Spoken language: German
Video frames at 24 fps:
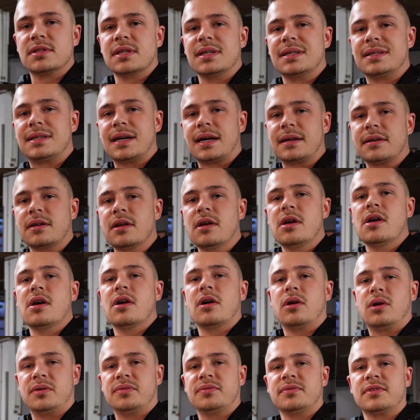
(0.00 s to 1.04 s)
sind dann
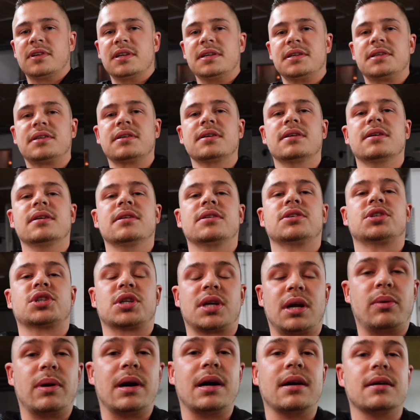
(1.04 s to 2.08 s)
hoffentlich
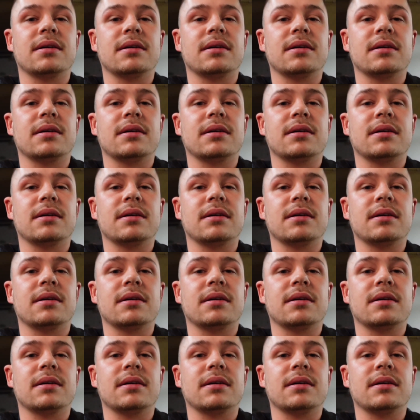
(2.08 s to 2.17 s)
schlauer.